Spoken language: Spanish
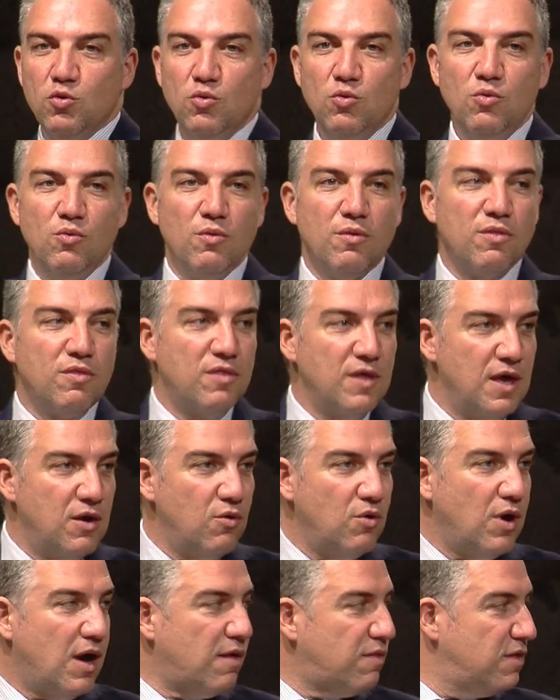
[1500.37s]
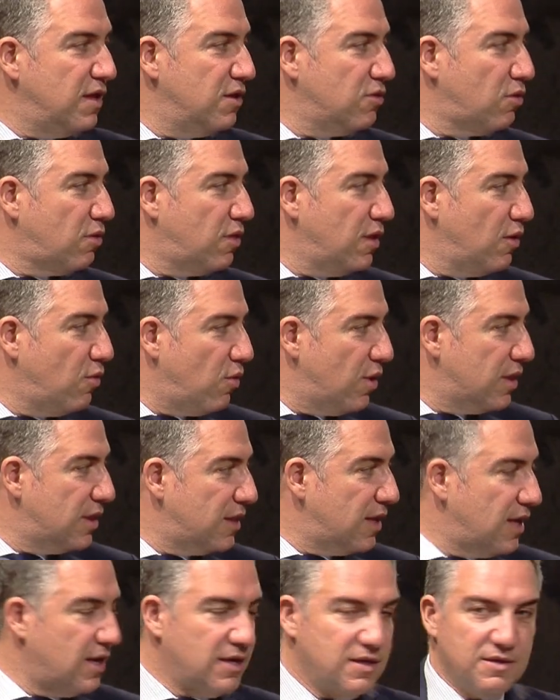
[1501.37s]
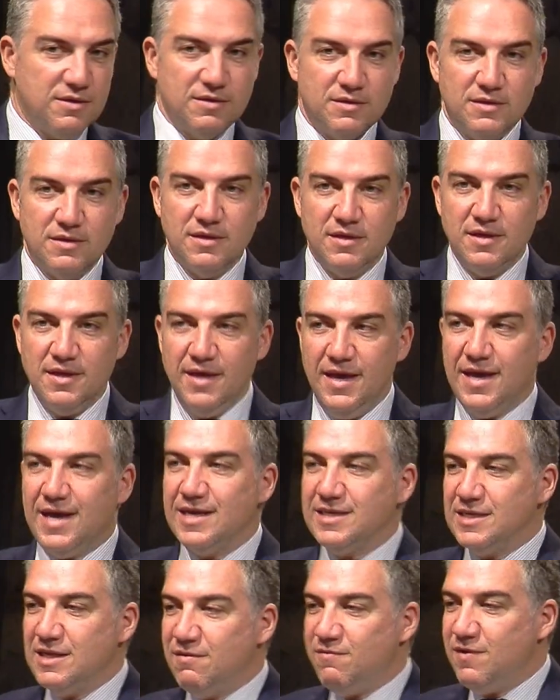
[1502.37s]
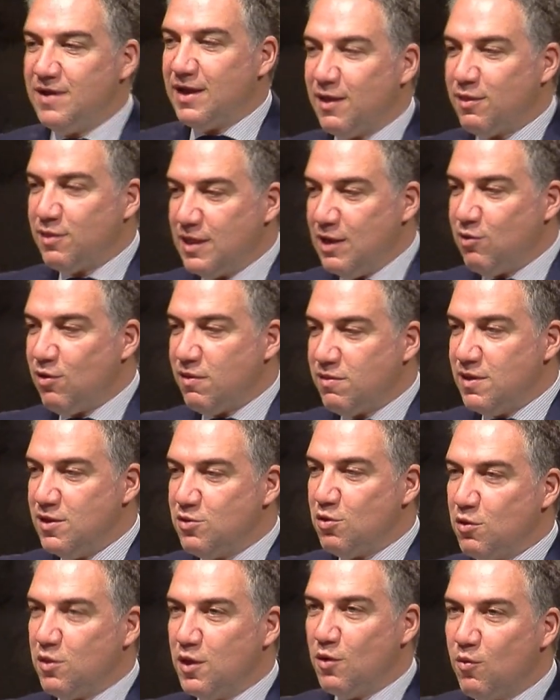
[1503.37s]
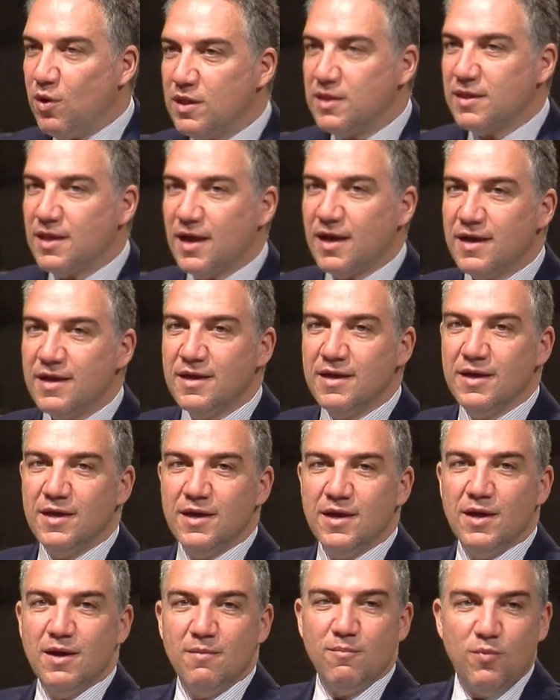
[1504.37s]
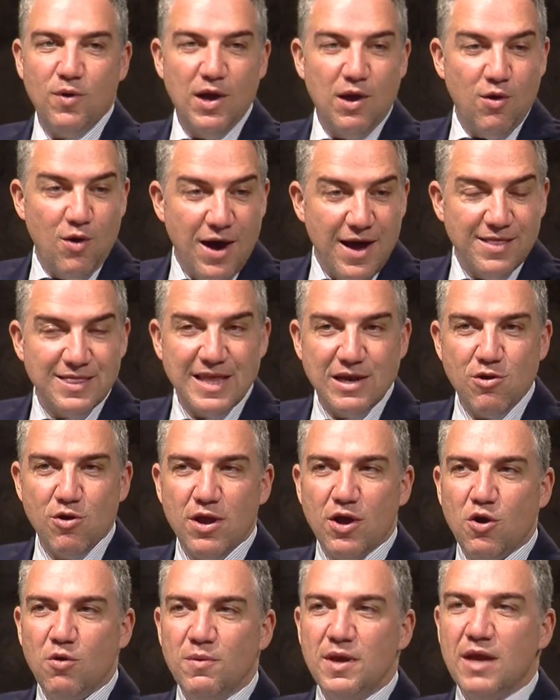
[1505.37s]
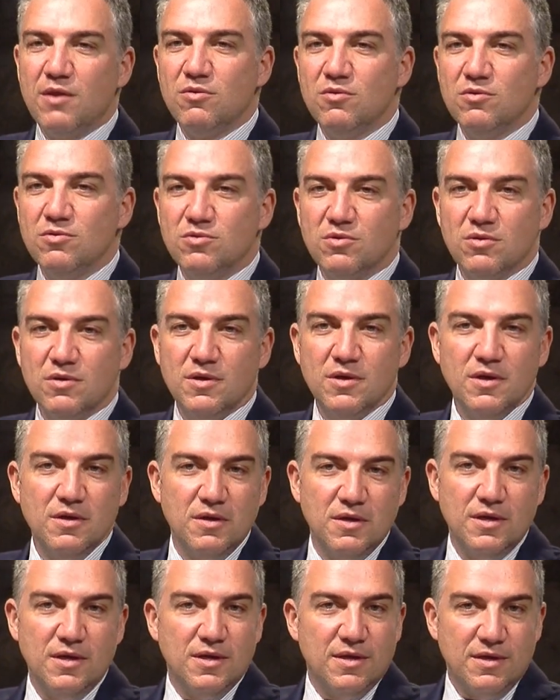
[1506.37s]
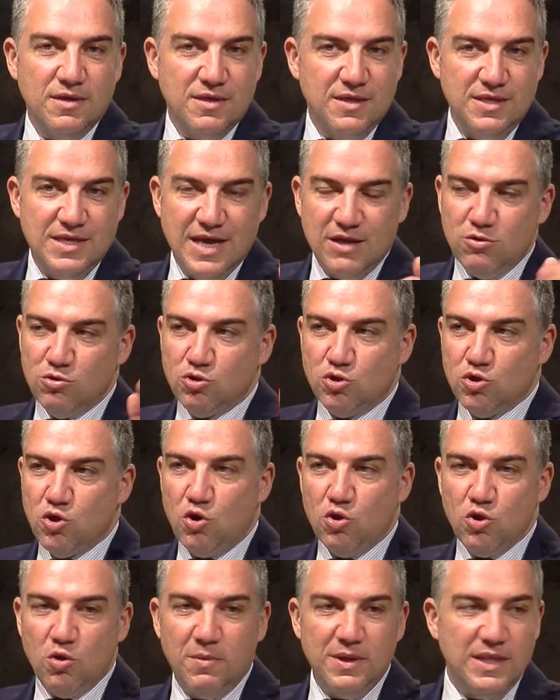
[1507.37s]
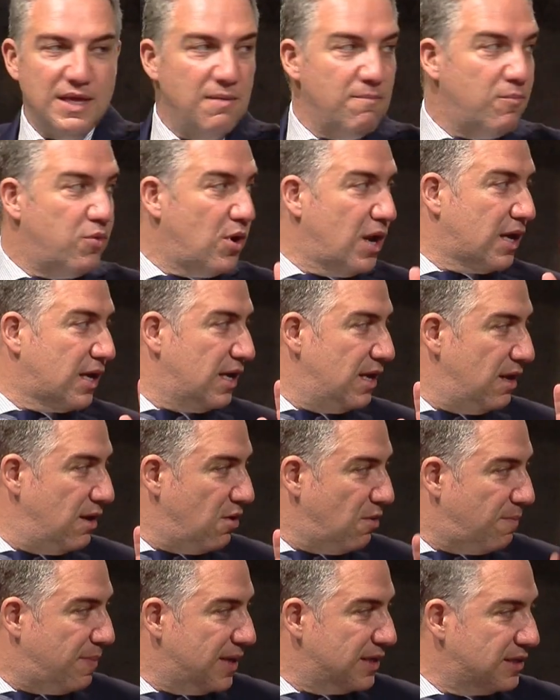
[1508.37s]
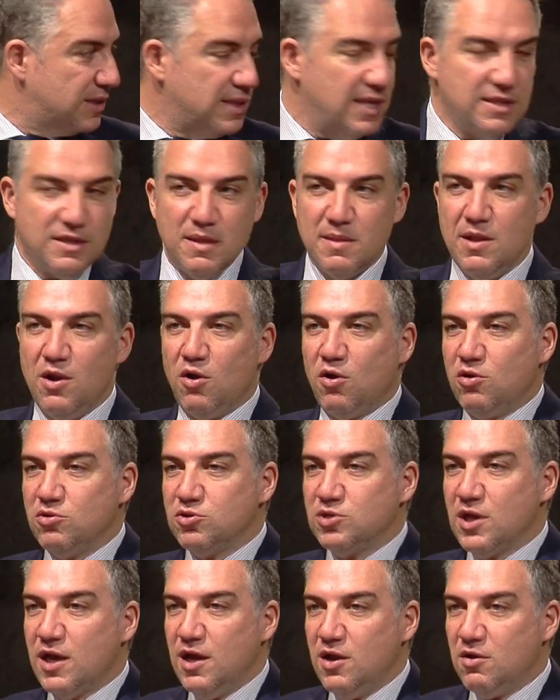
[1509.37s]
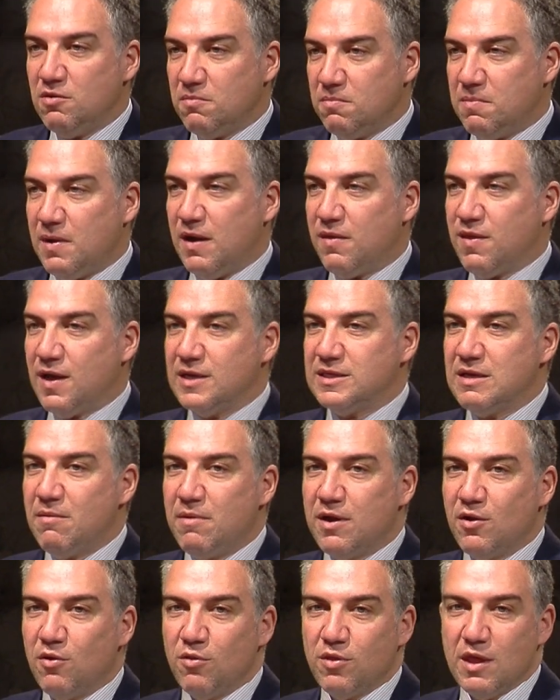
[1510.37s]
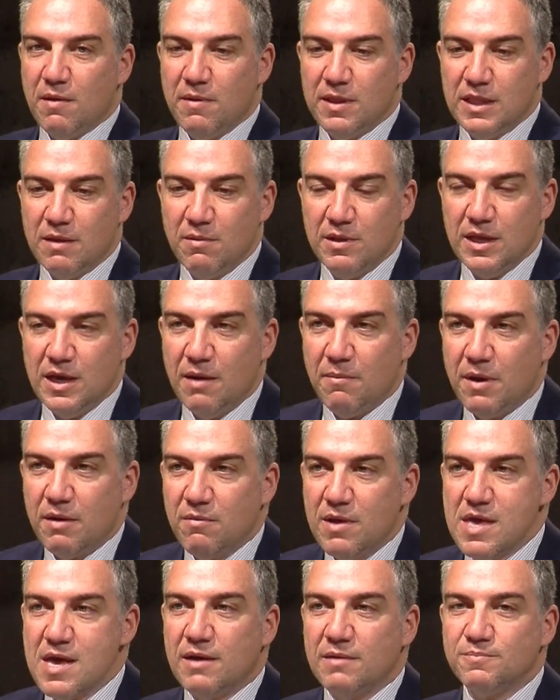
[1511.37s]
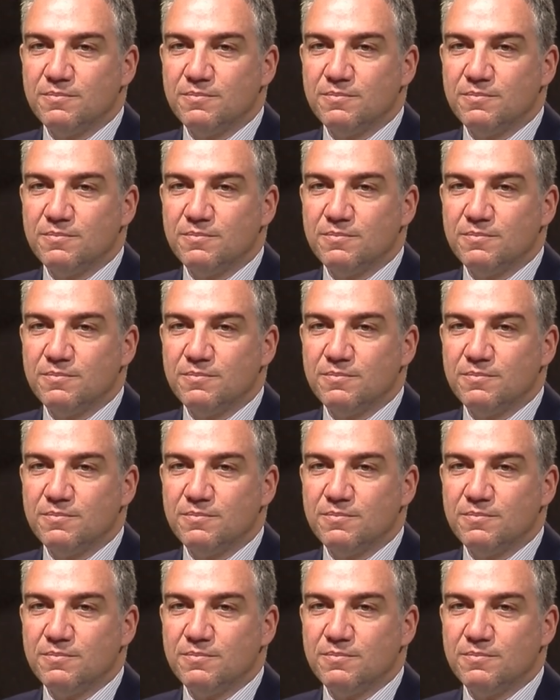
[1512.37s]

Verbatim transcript: un 0 a 150. ¿Y qué significa 0 a 150? Pues los anteriores gobiernos ya no solo no venían por aquí los presidentes ni los consejeros, parece que se avergonzaban de venir a Marbella.